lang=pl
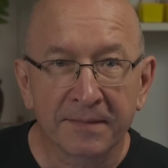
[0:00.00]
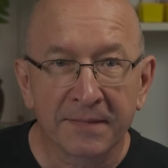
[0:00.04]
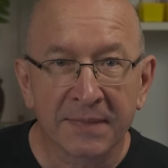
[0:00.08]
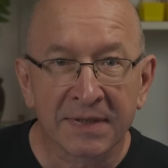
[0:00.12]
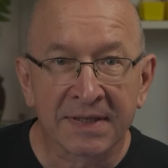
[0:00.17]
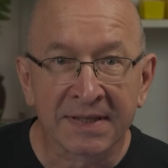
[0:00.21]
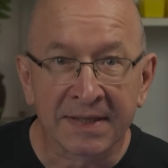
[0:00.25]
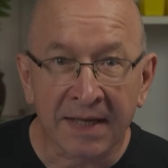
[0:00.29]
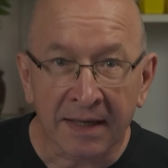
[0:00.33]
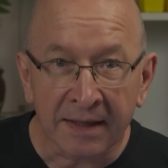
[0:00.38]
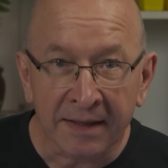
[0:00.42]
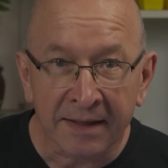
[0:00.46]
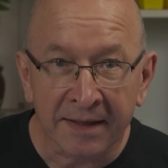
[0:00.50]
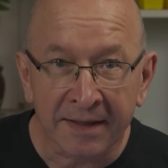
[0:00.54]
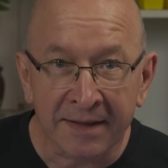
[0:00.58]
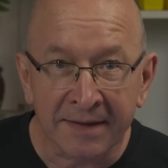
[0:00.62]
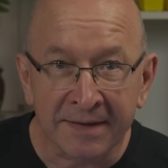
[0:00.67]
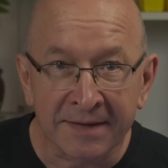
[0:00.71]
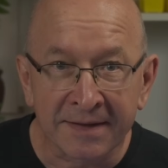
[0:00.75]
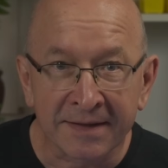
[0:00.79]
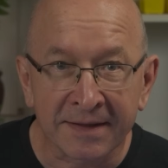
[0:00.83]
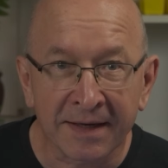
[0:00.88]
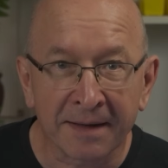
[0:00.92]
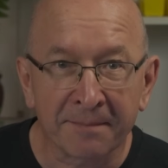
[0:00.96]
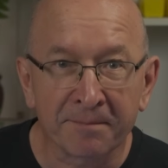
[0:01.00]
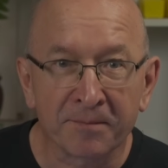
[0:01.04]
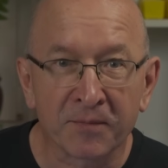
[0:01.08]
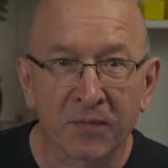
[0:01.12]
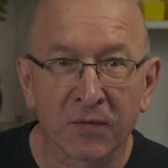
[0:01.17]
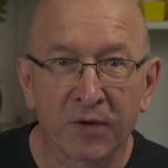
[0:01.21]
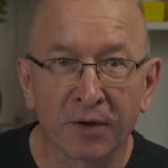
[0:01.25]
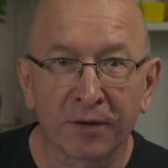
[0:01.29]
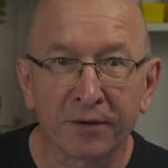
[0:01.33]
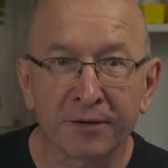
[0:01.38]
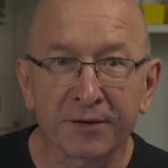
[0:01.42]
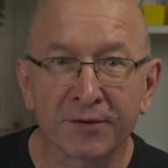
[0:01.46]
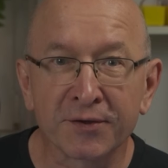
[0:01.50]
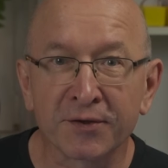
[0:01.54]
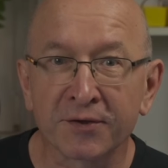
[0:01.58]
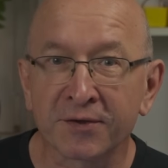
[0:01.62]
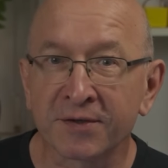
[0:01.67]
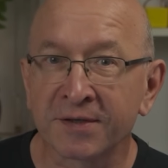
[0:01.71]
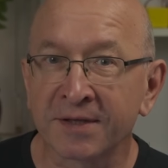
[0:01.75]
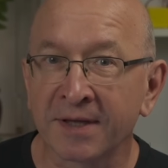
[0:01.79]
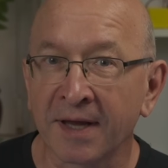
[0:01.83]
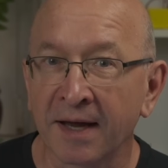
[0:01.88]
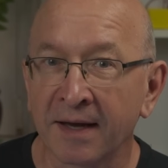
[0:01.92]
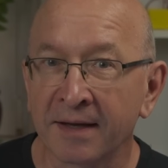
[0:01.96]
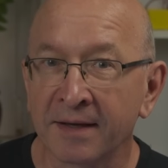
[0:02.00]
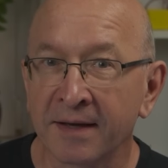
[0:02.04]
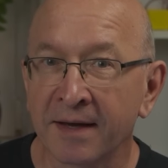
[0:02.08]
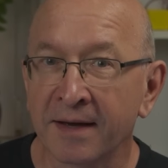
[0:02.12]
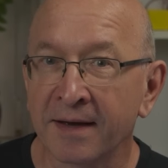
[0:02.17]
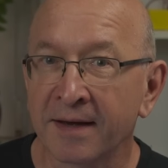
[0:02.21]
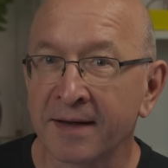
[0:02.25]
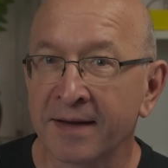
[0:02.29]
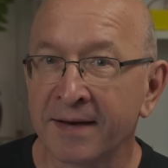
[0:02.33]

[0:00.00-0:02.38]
zachęcam do zostania